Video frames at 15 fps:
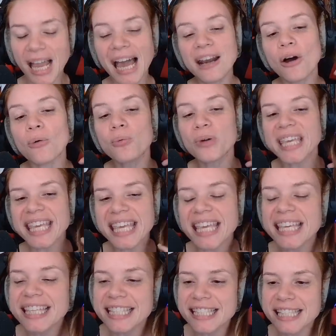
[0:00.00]
Alors oui,
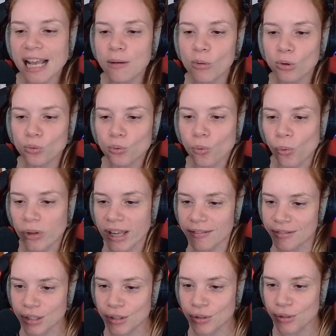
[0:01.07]
initialement, nous, on
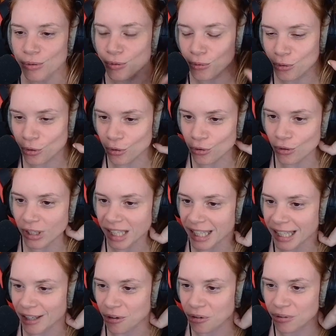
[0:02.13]
avait une queue
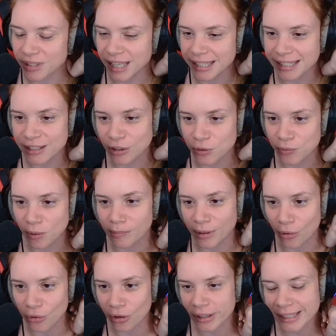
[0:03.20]
et euh, ça s'est transformé
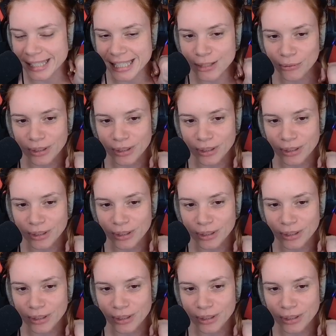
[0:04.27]
en coccyx,